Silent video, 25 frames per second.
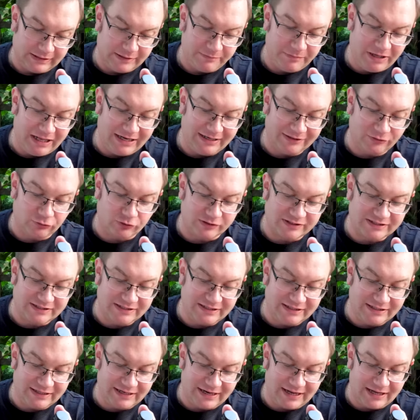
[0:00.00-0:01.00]
chmiele to
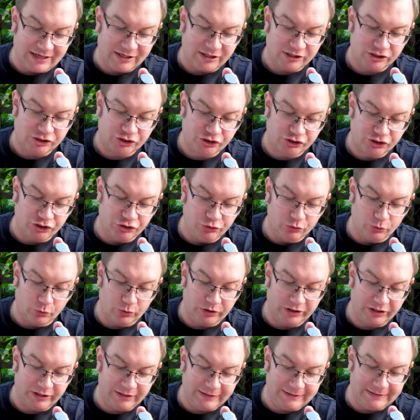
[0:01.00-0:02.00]
Citra,
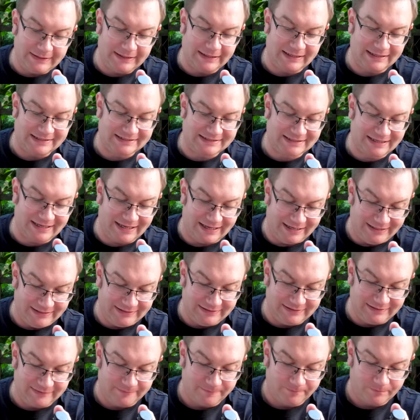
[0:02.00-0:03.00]
Chinook i
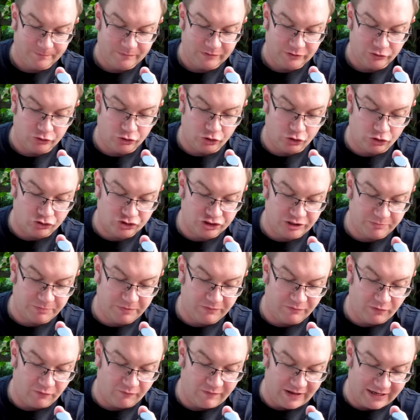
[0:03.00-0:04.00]
Cascade drożdże
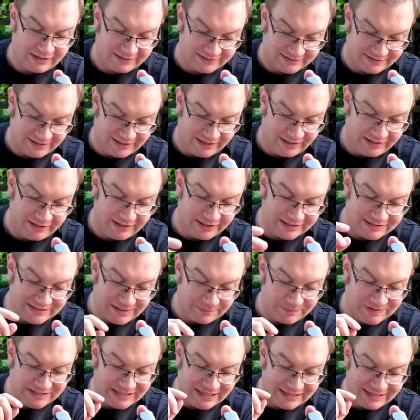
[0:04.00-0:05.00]
piwowarskie, nie jest
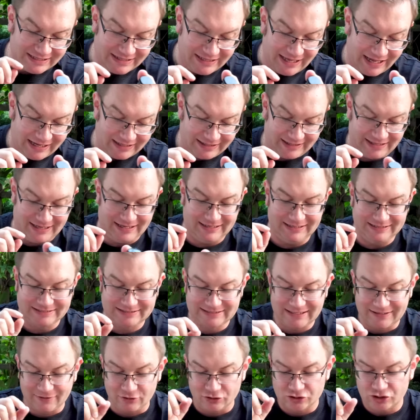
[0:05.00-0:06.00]
napisane jakie, ale
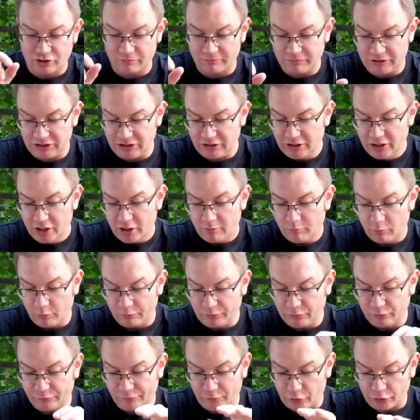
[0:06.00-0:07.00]
z tego co mi
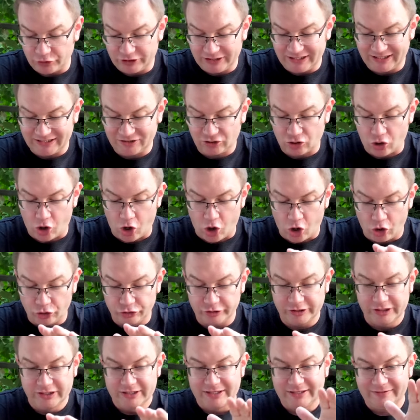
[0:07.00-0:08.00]
mówił Wojtek, to
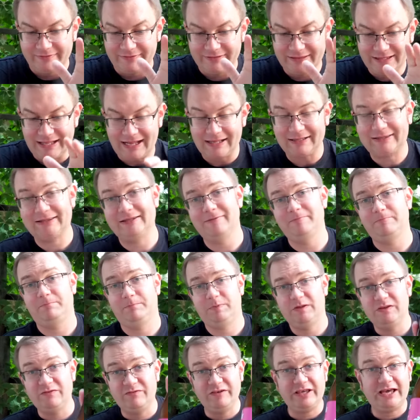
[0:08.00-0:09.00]
on na tym
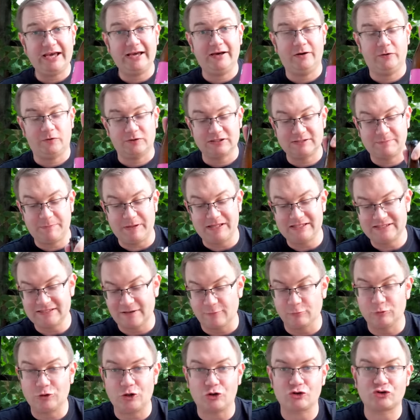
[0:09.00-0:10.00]
piwie
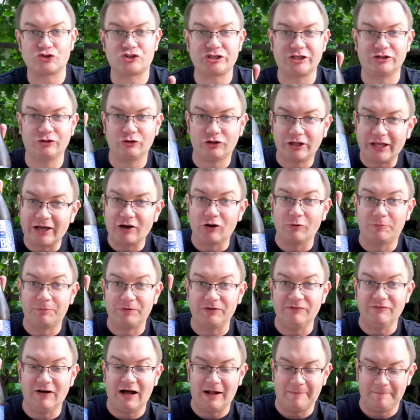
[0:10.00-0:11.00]
rozpędzał drożdże do tego
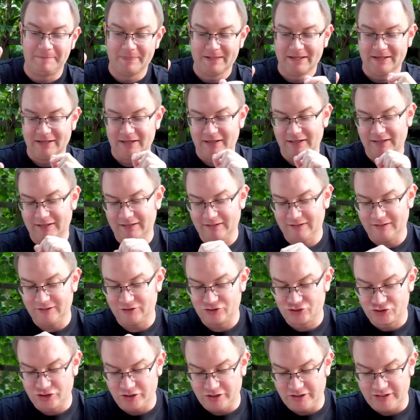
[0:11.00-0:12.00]
piwa.
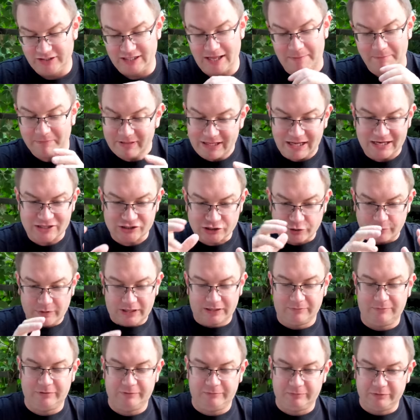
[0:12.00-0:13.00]
E, czyli namnażał
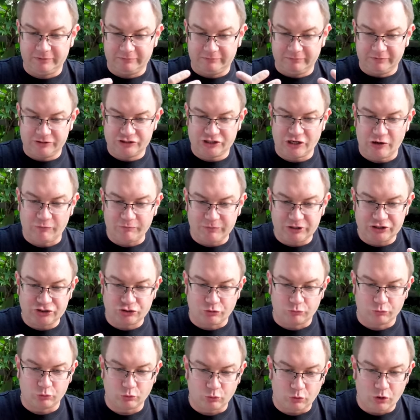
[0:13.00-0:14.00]
jakby, chciał
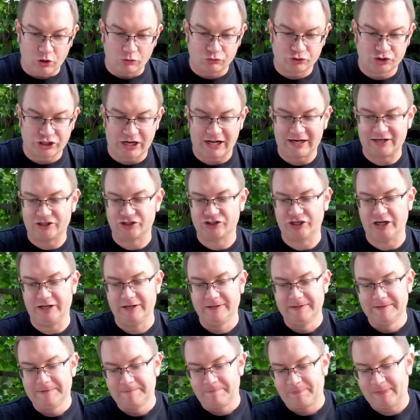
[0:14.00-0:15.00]
mieć tą drugą szarżę.
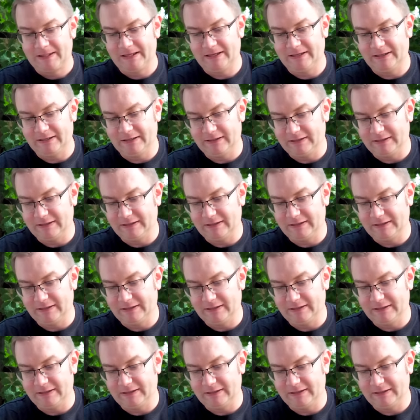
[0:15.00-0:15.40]
E,